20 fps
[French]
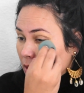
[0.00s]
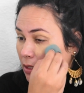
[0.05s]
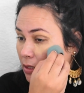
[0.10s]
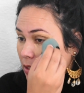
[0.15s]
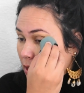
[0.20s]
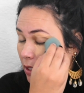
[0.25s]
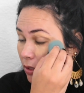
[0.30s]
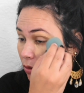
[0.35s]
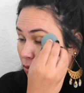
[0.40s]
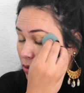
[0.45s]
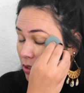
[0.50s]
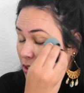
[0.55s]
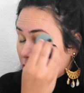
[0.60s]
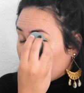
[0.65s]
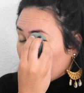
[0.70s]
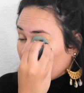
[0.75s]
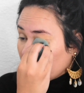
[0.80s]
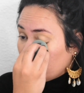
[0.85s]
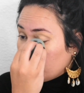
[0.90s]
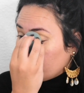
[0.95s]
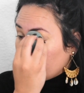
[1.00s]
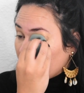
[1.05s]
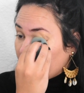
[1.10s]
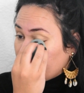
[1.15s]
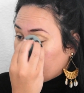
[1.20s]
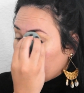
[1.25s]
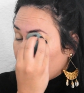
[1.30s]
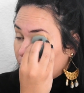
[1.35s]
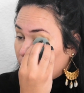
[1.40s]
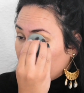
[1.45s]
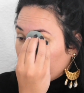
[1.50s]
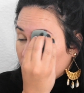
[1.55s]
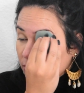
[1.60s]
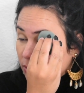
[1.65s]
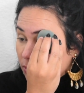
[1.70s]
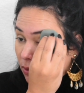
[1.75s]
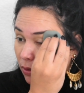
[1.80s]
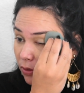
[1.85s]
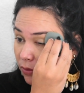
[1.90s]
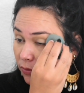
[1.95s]
C'est un anti qui qui va pas
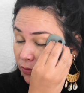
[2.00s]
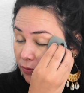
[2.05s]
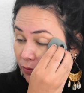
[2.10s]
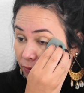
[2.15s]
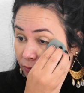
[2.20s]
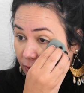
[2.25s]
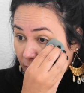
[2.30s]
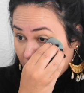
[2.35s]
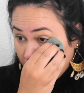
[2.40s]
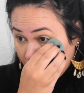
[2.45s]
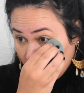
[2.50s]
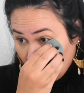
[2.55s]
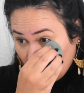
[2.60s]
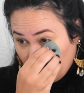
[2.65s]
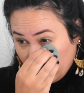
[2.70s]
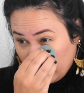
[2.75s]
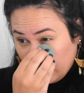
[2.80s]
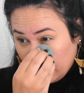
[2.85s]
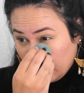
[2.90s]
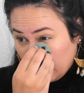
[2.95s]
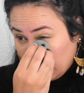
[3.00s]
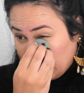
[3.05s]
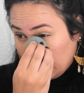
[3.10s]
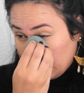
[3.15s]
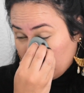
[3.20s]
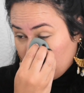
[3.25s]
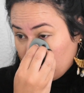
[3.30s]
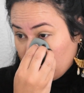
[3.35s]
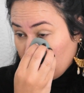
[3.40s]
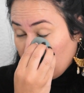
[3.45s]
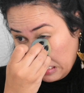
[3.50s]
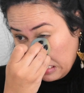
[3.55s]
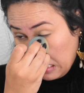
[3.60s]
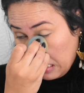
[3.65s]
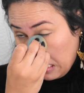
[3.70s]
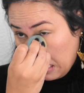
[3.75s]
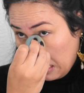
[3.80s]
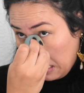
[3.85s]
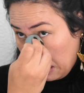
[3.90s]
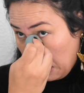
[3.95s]
plus filer dans les ridules.
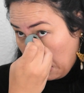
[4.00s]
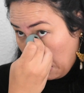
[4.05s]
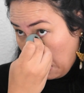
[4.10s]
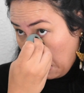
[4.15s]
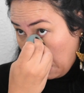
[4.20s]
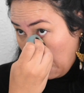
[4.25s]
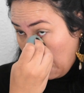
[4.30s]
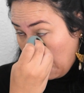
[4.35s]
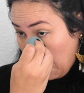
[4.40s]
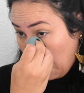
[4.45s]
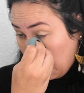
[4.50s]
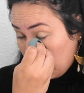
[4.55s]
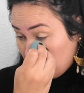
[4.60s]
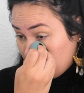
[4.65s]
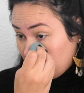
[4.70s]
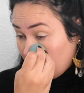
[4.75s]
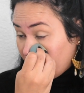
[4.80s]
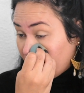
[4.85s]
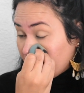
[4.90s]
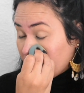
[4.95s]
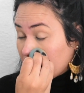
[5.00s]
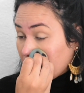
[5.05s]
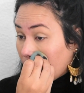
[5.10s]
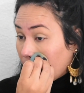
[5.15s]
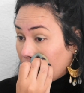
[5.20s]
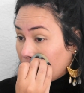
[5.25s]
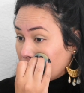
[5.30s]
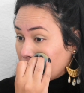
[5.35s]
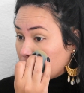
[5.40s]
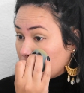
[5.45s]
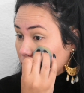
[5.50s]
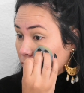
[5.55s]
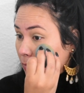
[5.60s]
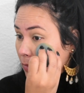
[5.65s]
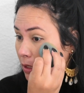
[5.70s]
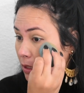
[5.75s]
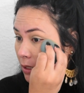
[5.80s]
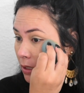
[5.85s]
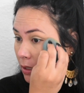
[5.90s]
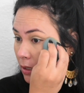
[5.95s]
ça va, ça...
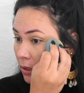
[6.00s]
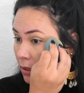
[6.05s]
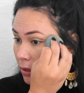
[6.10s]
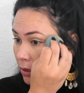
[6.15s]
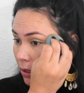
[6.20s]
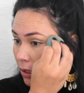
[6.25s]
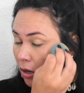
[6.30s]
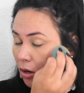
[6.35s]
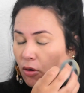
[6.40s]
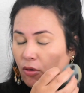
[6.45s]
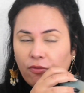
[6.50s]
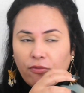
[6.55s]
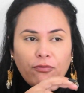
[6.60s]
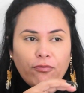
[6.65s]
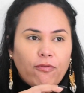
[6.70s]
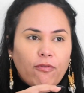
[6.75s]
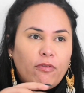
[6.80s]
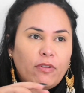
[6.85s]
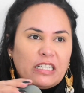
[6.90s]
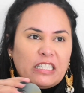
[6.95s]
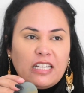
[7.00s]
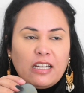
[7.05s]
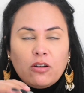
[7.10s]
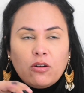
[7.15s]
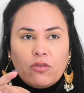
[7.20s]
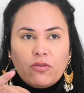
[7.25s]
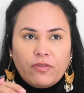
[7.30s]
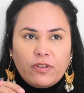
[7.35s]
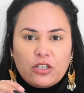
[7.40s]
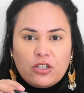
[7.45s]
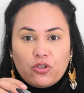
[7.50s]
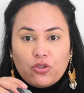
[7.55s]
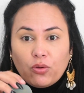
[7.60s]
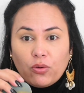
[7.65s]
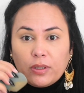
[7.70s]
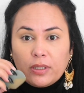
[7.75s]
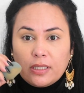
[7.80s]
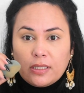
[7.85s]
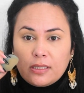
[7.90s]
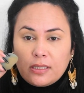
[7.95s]
On va dire qu'en fin de
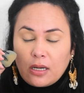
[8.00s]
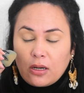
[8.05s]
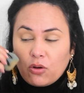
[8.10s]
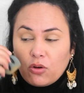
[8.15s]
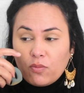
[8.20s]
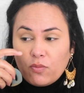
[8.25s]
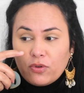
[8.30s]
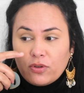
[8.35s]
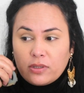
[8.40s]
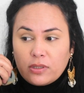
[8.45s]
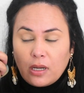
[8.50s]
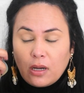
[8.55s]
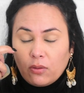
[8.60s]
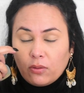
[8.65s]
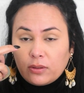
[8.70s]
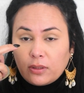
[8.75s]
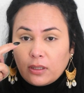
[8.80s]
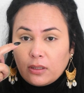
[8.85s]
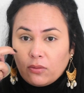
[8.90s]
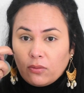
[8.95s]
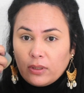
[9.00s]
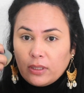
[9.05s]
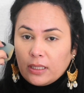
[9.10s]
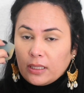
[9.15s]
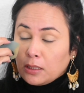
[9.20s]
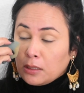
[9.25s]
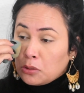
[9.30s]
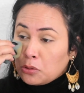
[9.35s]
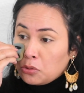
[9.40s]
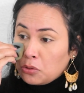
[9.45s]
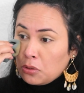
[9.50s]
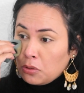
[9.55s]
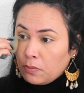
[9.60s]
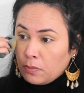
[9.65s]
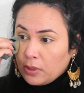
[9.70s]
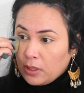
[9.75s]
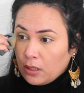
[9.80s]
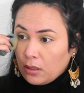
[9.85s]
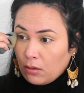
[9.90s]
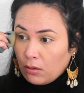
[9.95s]
journée, ça commence à rentrer dans les ridules,
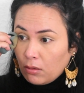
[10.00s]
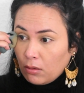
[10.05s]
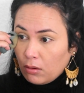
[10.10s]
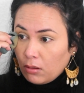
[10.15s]
mais...